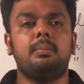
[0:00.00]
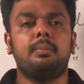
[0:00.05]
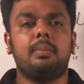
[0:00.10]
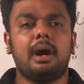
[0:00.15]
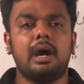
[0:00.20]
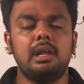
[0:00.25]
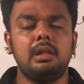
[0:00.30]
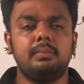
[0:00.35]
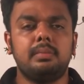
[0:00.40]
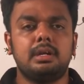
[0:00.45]

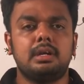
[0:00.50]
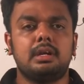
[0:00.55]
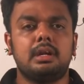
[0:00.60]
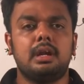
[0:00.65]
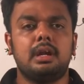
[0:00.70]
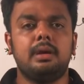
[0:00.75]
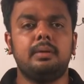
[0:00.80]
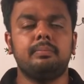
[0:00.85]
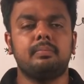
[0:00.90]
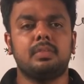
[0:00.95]

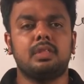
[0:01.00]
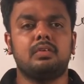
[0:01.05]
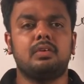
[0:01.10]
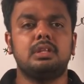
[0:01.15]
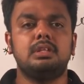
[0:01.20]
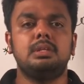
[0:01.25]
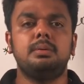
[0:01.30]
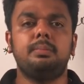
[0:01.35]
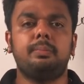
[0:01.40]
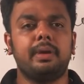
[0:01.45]
பார்லிமெண்ட்டில்
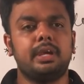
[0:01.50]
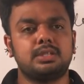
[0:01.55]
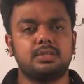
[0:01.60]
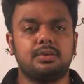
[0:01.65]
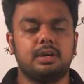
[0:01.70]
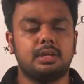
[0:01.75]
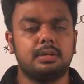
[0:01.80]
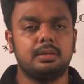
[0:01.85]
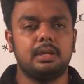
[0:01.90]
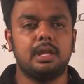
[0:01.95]
வந்து
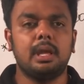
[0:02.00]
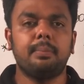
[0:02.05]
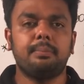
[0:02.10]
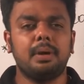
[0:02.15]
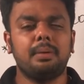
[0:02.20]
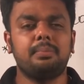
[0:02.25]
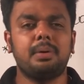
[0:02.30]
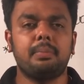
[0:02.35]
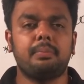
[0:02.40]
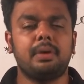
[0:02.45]
பேசுவார் எப்போ
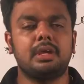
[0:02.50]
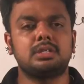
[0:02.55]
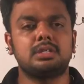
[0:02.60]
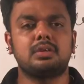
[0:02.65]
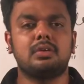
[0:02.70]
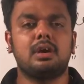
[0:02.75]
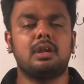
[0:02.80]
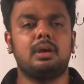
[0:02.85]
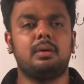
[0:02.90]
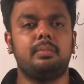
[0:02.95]
எப்போ
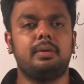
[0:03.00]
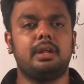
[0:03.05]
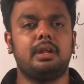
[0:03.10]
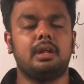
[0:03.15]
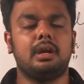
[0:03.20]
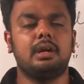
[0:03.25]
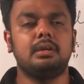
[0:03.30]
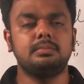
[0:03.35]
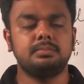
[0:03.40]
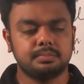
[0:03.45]
பேசுவார்
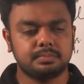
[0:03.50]
அப்படின்னா